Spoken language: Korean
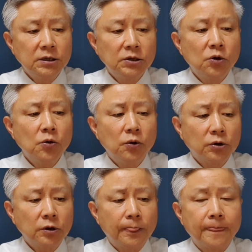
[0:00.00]

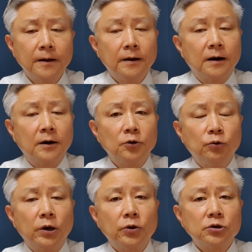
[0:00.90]
이영호는 아,
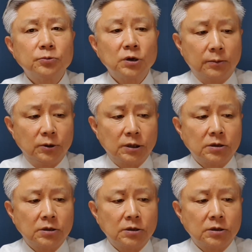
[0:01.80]
외교 전문가입니다.